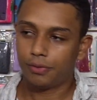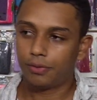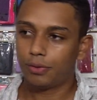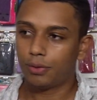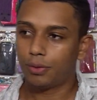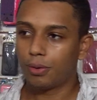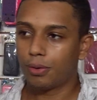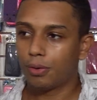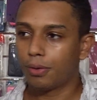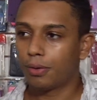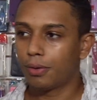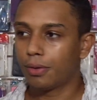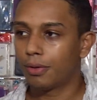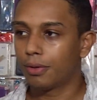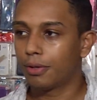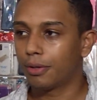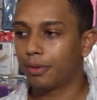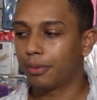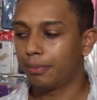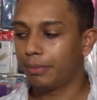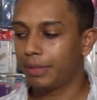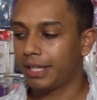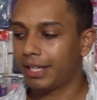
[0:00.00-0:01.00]

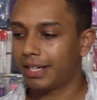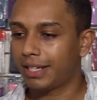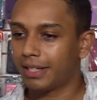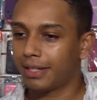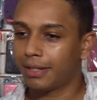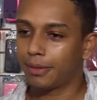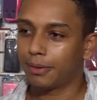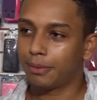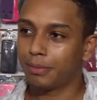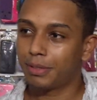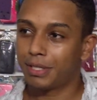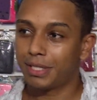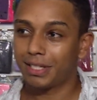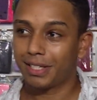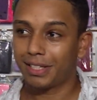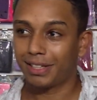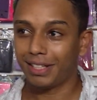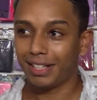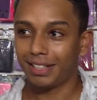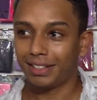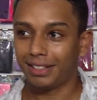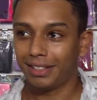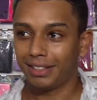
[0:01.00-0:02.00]
levou minha
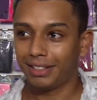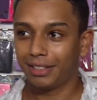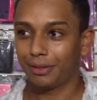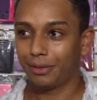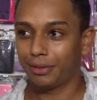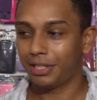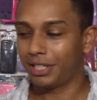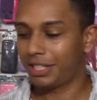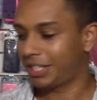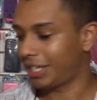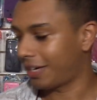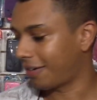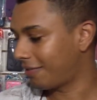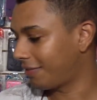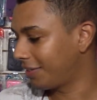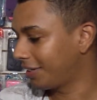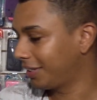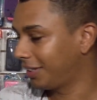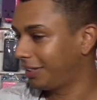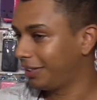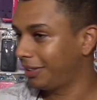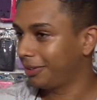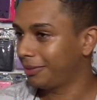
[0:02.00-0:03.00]
bicicleta, que eu
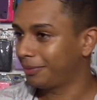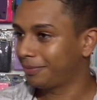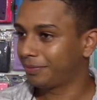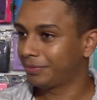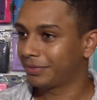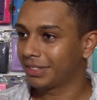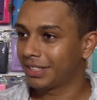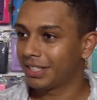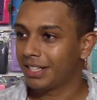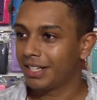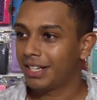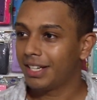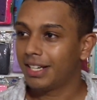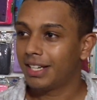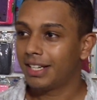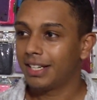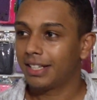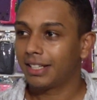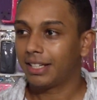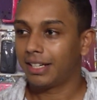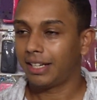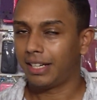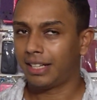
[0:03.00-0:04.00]
deixava aqui,
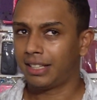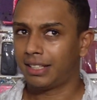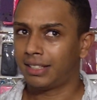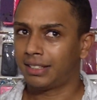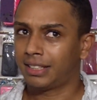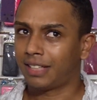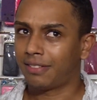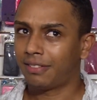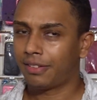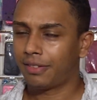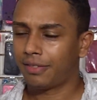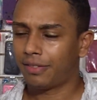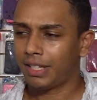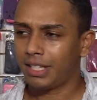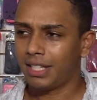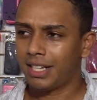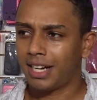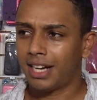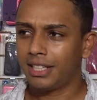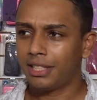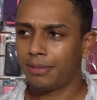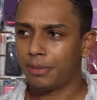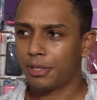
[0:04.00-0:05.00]
ela estava
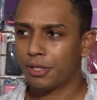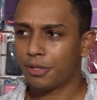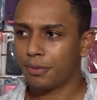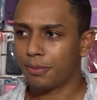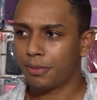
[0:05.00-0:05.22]
avaliada em